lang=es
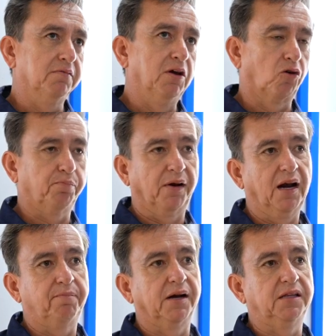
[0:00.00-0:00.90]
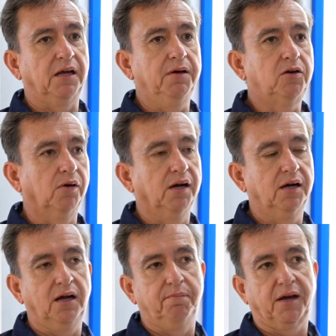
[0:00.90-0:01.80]
me incorporé a la parte
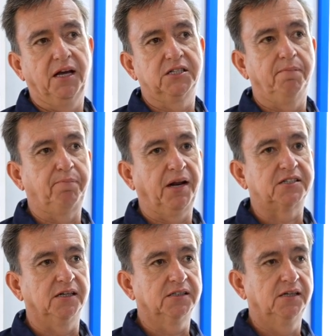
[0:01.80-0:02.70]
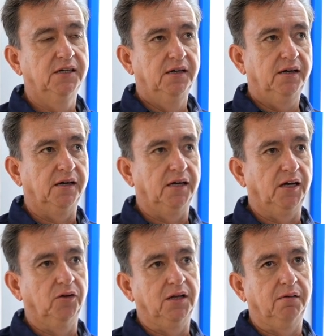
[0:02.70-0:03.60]
avícola en pequeñas empresas, eh,
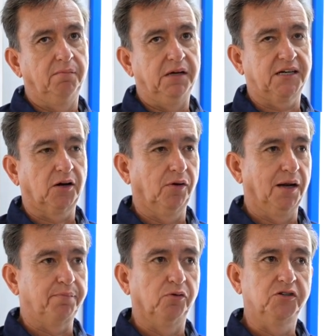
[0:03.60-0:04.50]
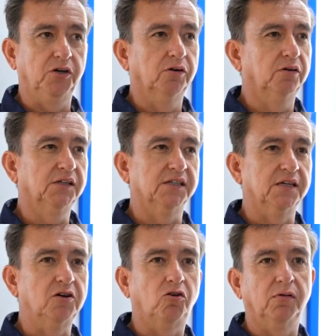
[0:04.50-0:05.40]
donde me hice cargo de la producción,
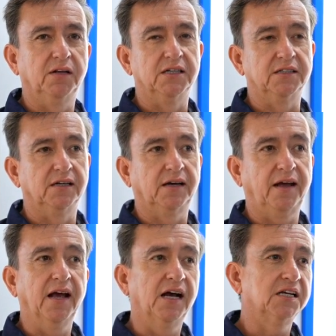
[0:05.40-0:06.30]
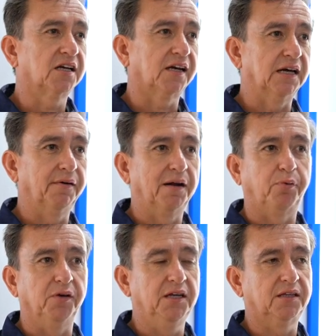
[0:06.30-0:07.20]
desde, desde crianza que llevaba la
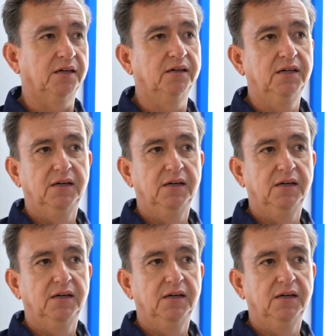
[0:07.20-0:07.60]
pollita,